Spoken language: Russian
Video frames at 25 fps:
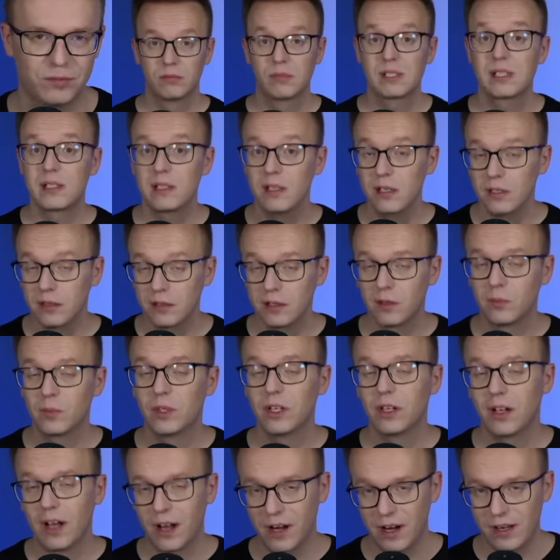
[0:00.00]
Скидка
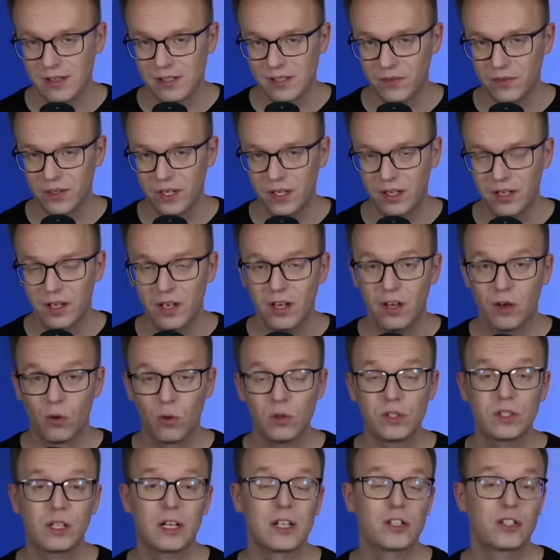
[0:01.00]
многоразовая,
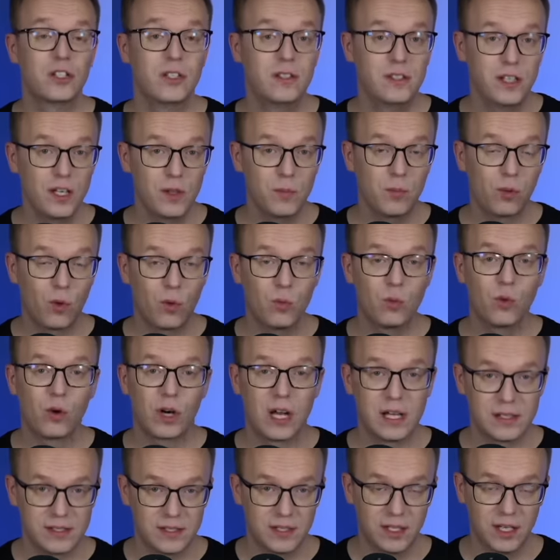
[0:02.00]
хоть каждый день пробую
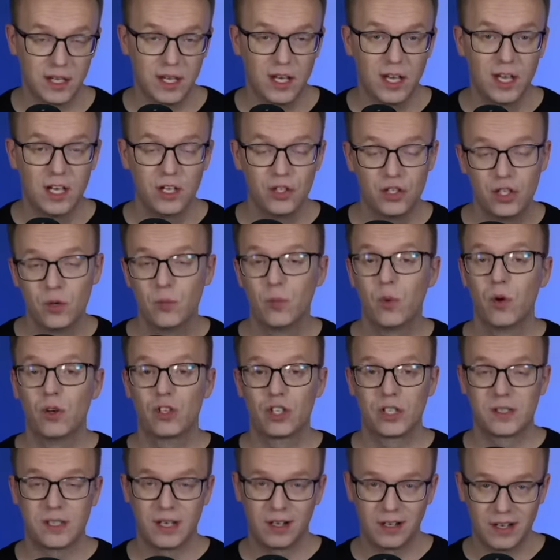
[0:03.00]
разное. Чем
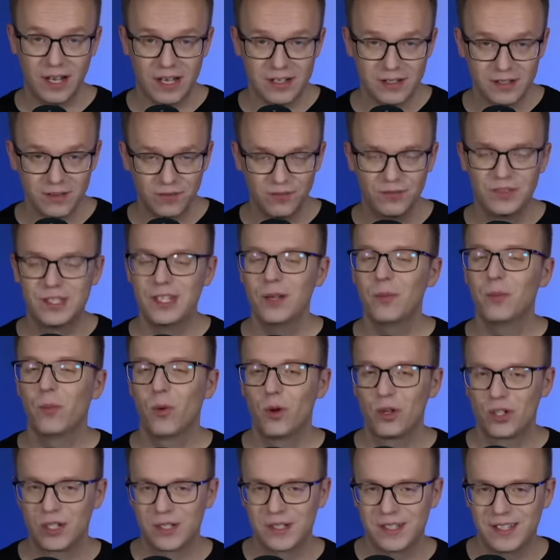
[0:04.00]
больше заказ, тем
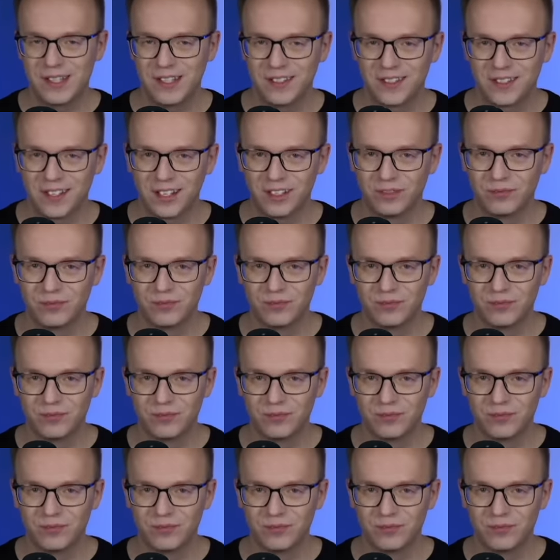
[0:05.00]
больше скидка.